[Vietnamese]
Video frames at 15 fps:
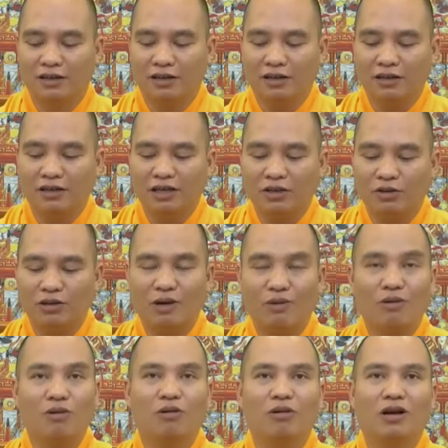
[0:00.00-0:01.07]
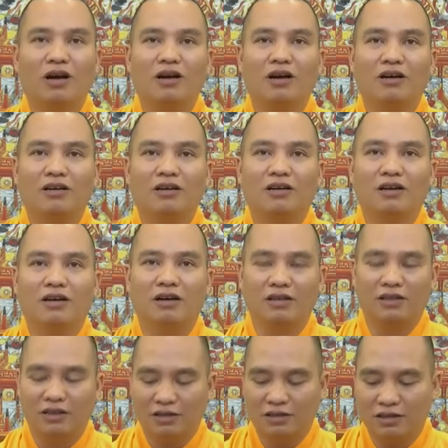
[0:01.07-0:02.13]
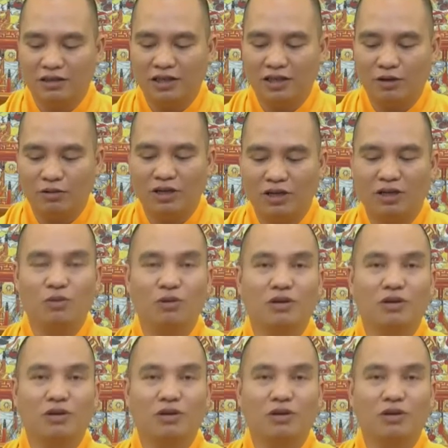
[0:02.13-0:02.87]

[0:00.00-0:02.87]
từ cái chỗ đau khổ đó họ thực sự hiểu được